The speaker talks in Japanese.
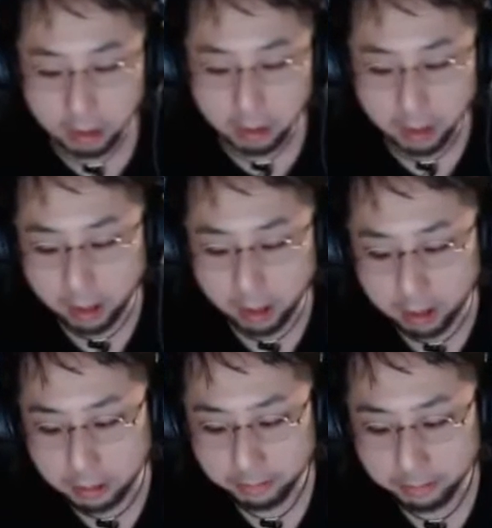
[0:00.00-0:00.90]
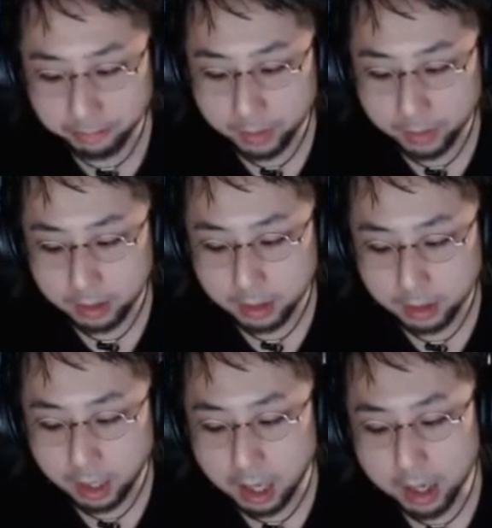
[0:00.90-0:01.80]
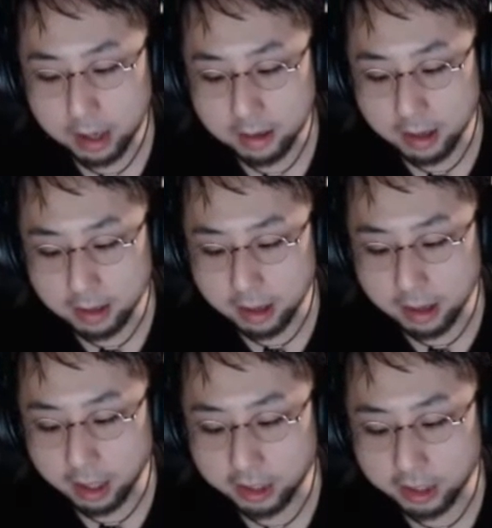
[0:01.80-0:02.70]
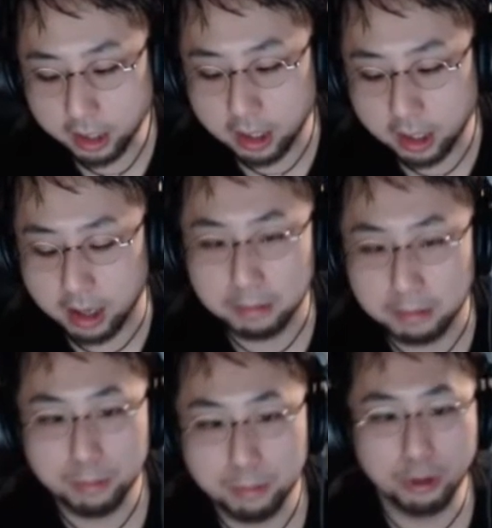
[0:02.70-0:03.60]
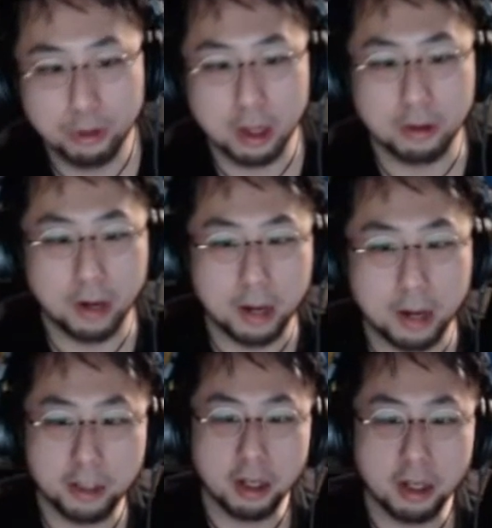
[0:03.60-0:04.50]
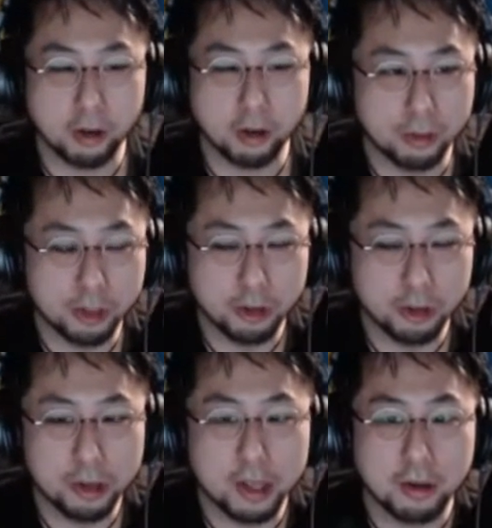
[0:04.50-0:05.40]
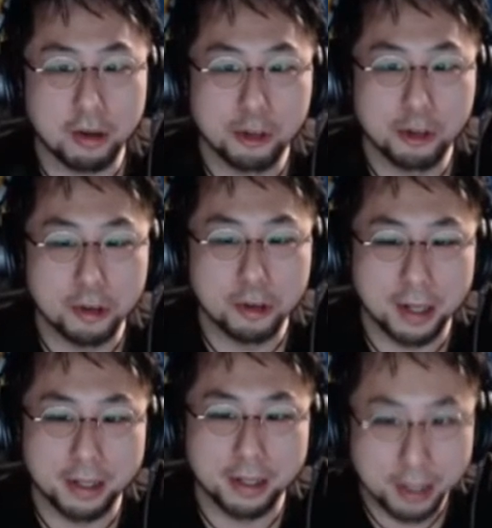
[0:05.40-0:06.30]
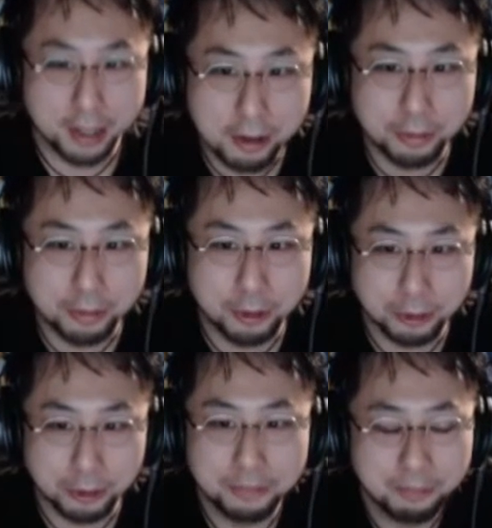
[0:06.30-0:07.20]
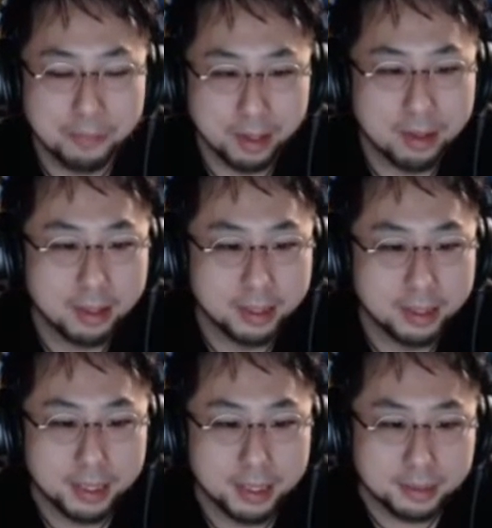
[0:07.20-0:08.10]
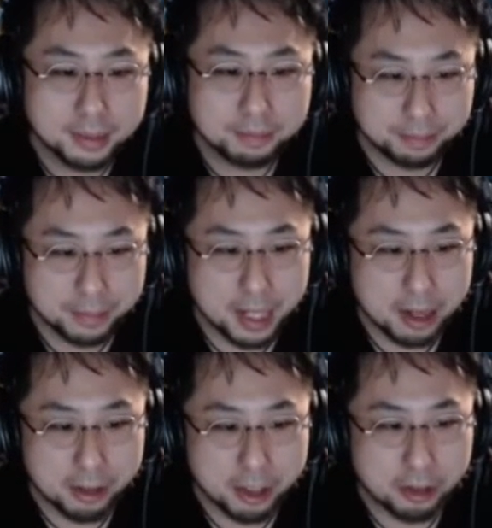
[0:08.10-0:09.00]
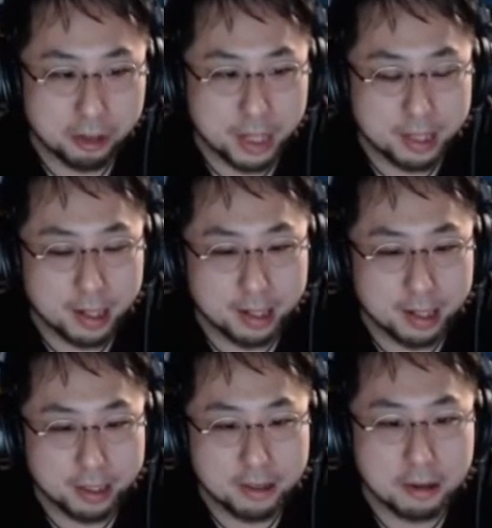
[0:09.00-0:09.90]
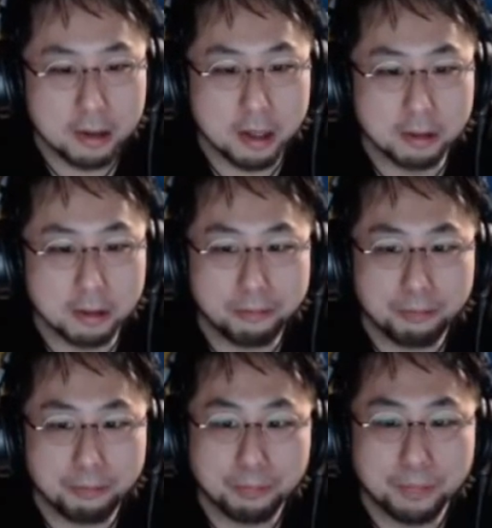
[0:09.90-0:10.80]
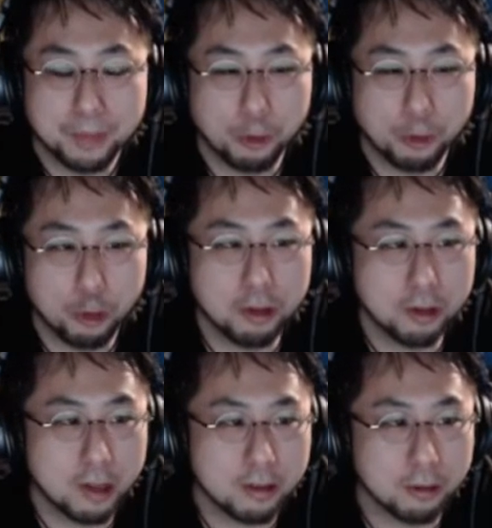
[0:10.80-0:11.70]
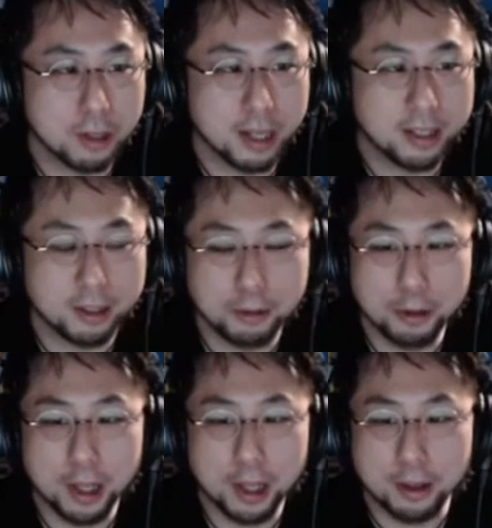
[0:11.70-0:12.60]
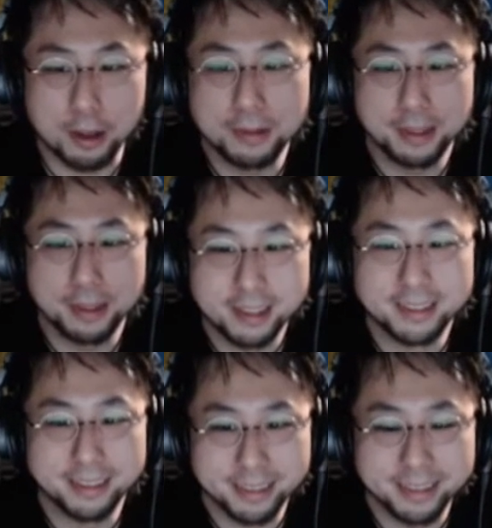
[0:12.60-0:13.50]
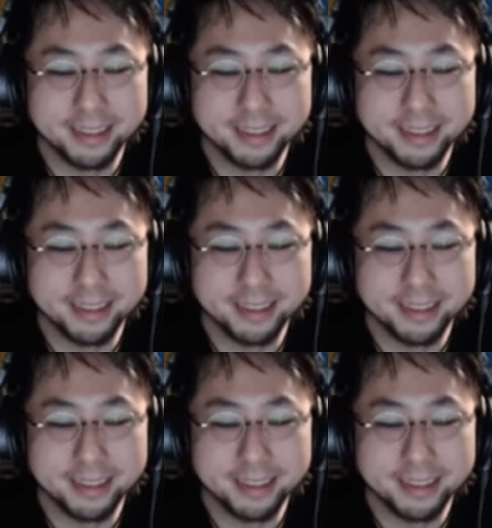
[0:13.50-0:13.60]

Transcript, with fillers: るけど、あんまりリスナーさんからしたらね、プロだろうがアマチュアだろうが面白いやつは面白いって感じでいいと思うよ。うん、ただの自己満って感じがするけど。俺にとってはすごい大事なことなのよ。うん。